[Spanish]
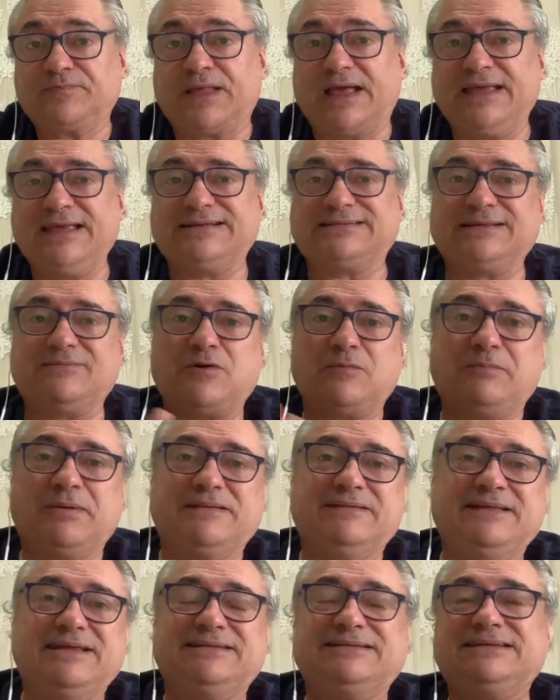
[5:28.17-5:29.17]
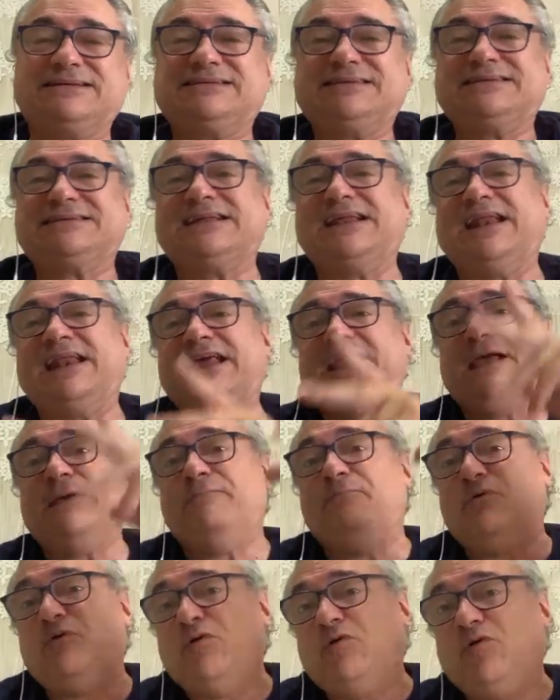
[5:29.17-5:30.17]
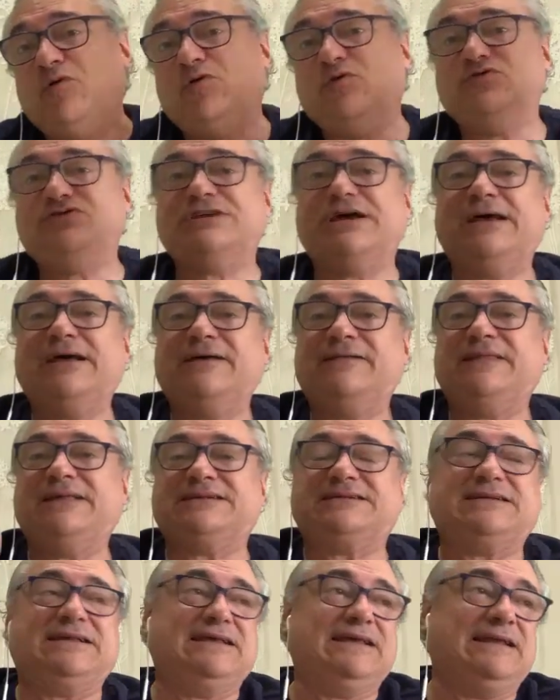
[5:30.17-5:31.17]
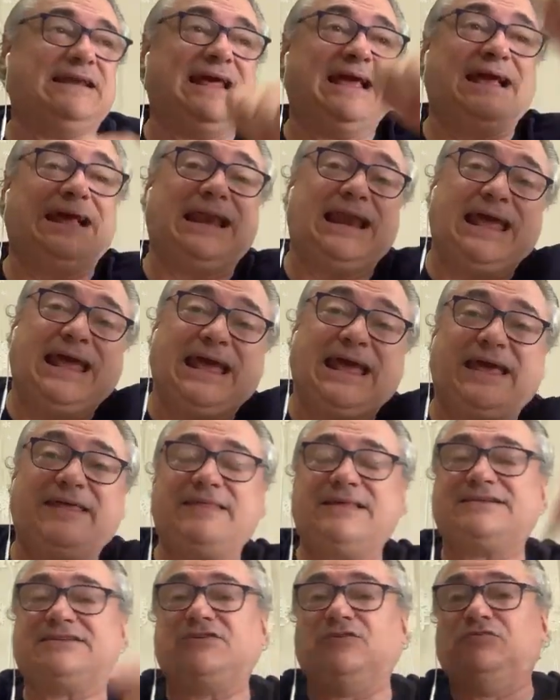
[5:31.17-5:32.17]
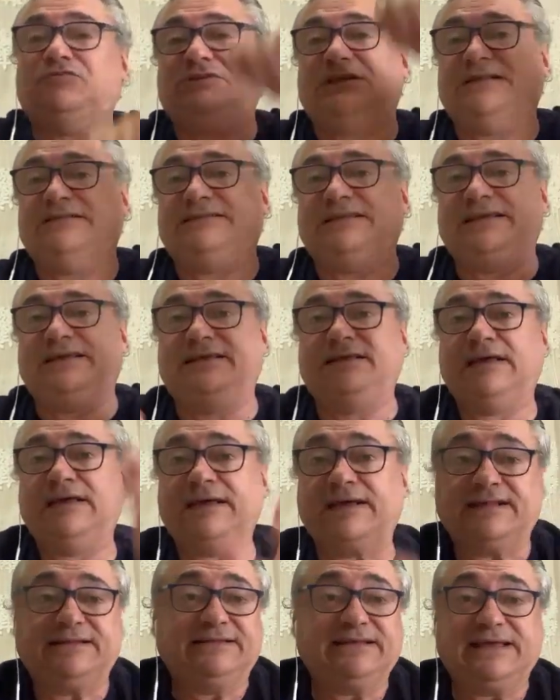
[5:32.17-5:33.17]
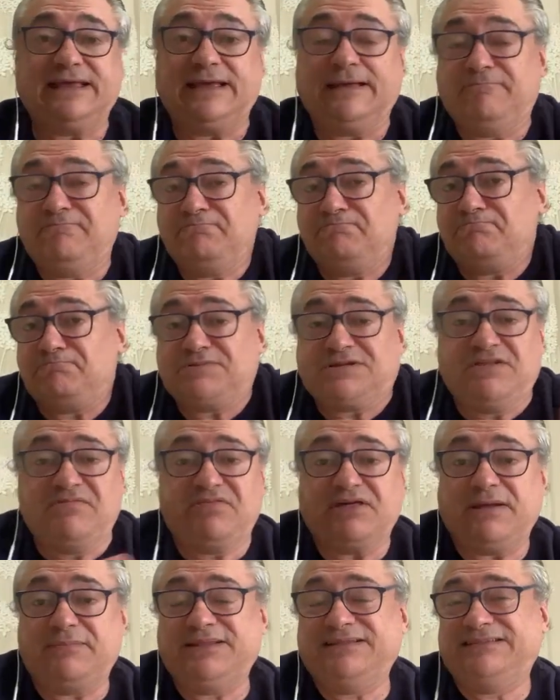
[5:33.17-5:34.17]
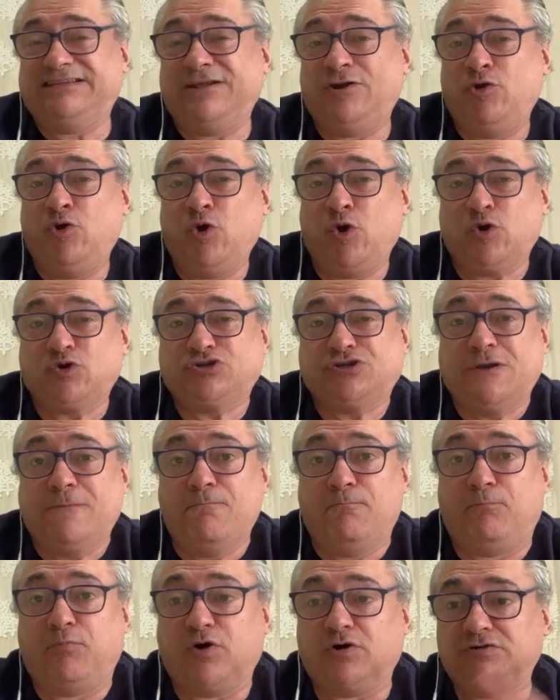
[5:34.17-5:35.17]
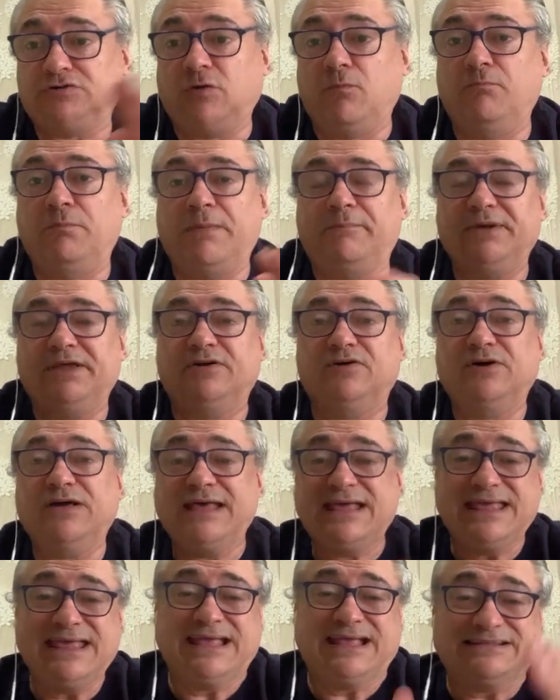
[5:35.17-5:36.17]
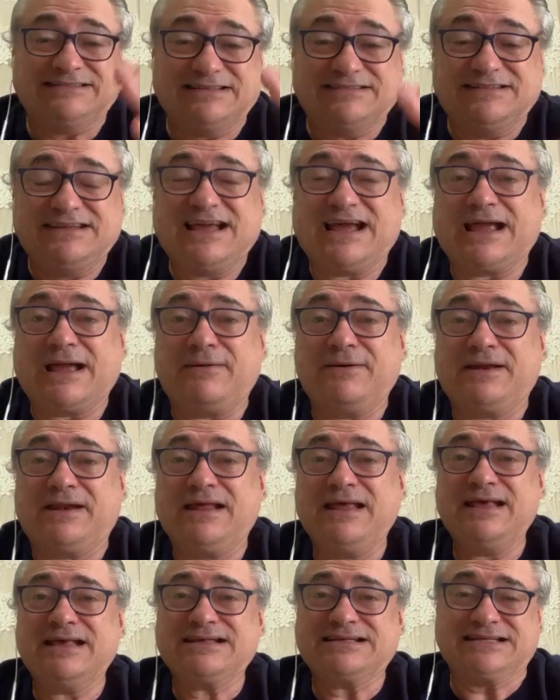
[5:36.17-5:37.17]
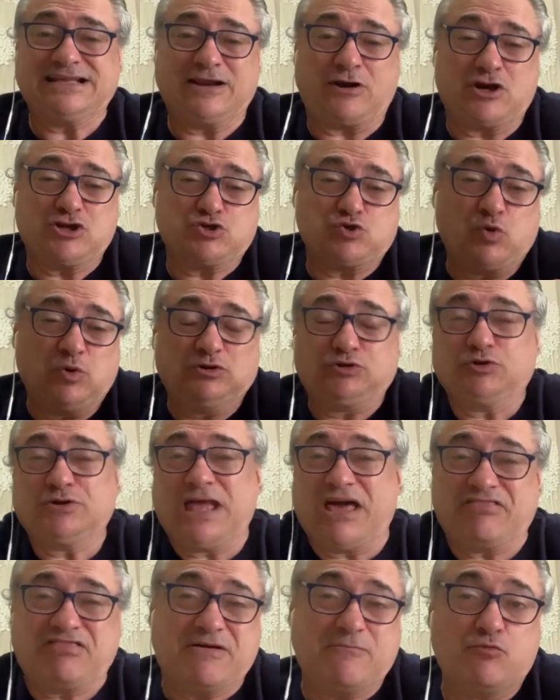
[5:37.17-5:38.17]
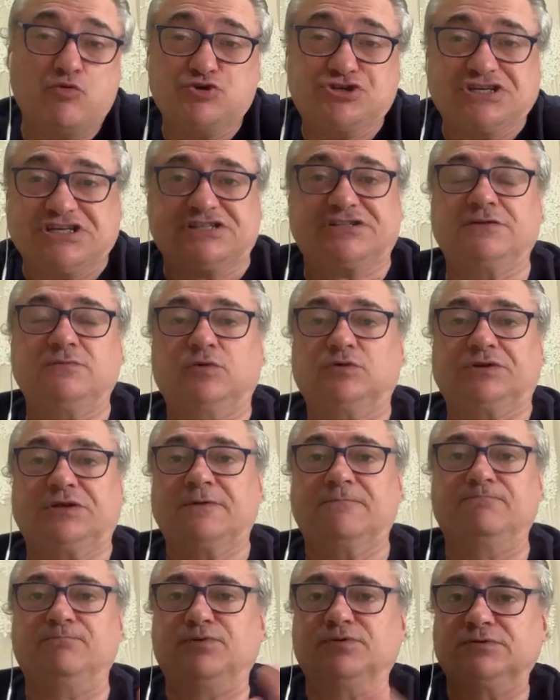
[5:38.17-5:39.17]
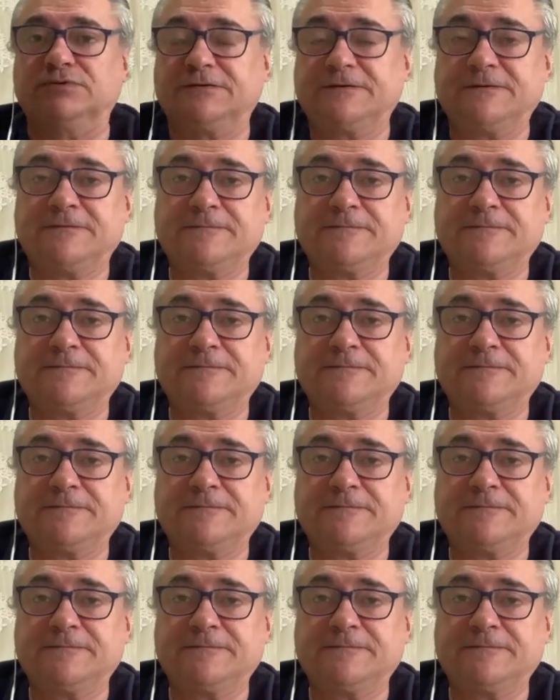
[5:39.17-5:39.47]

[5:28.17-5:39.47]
Aquí estamos pendientes de si Ricky Puig, de si Lenglet, de si un tití, gente que sinceramente no nos importa un pepino y que tendría que haberse resuelto ya hace muchísimo tiempo